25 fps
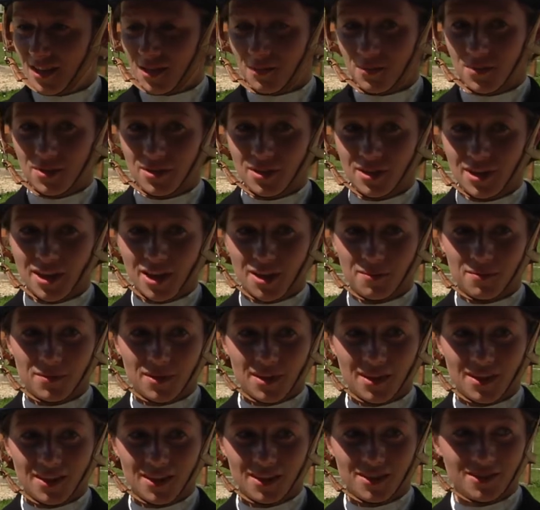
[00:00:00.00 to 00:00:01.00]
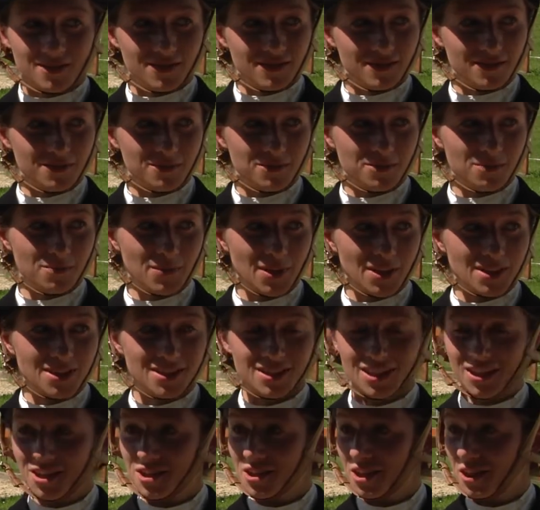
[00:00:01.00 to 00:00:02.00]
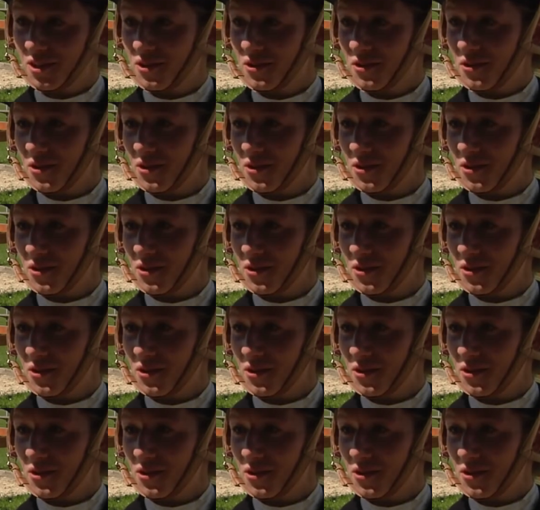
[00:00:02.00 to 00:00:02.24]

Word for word: Przynajmniej mieć starszego